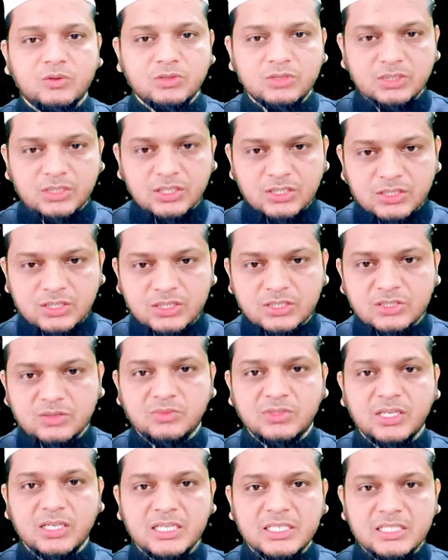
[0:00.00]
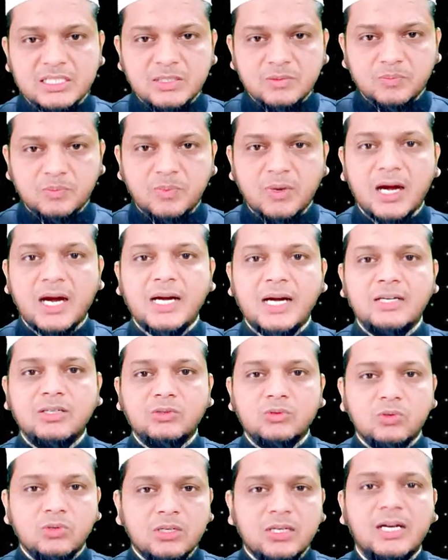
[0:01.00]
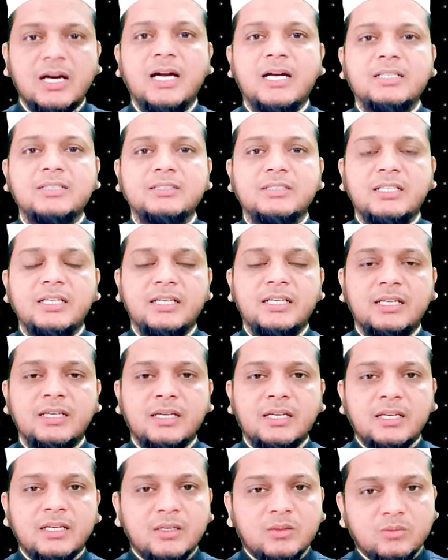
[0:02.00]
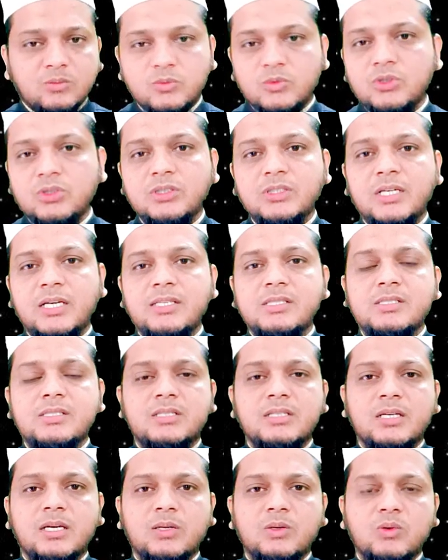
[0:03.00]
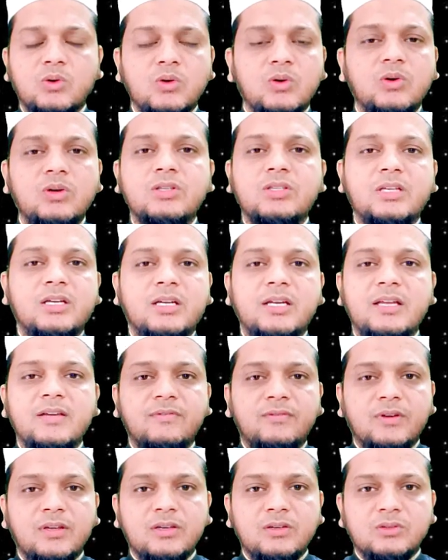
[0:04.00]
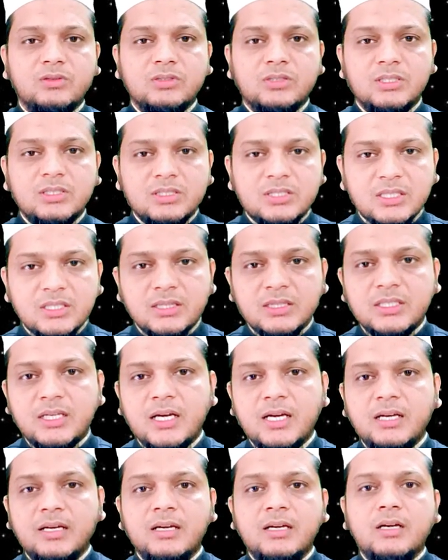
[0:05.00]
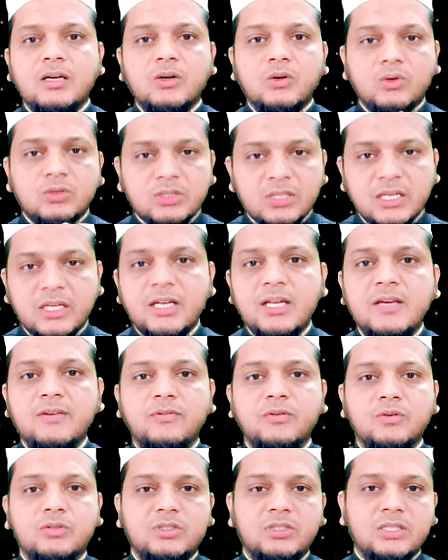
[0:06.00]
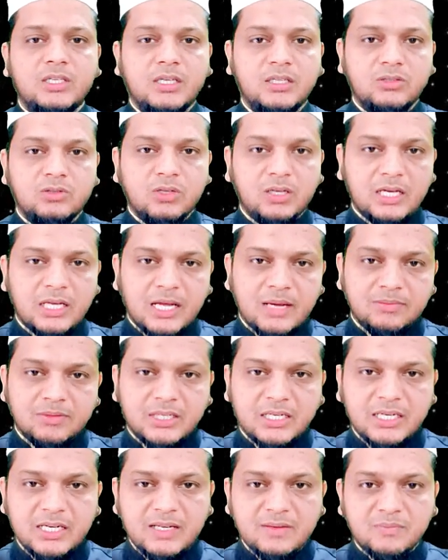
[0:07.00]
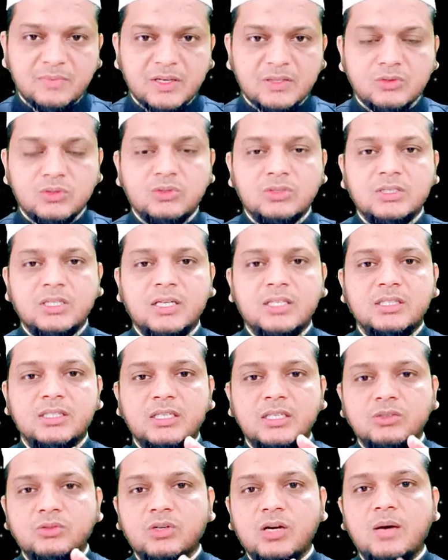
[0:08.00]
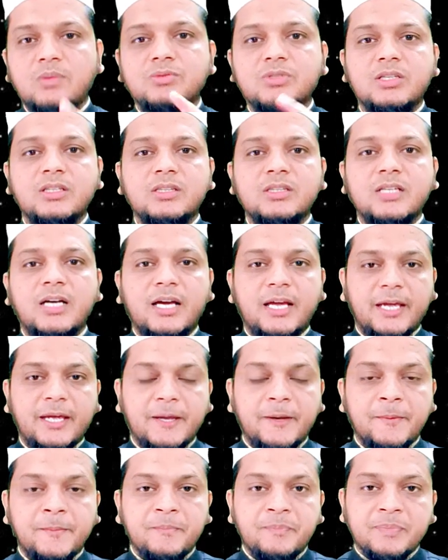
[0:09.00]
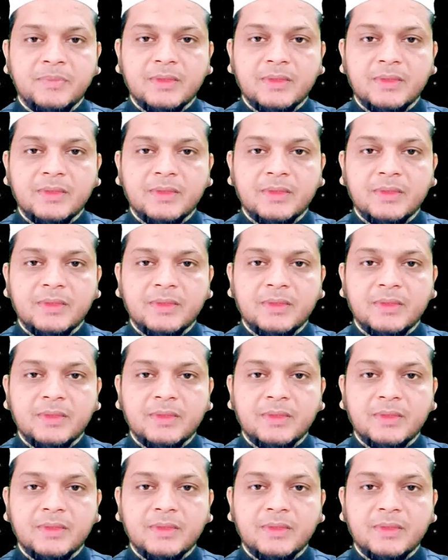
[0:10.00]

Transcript: उसके जिस्म के किसी पार्ट को काट दे मुर्दा इंसान को कोई तकलीफ़ नहीं होती ज़िंदा तकलीफ़ होती है तो अगर आप तकलीफ़ महसूस करते हैं तो आप ज़िंदा हैं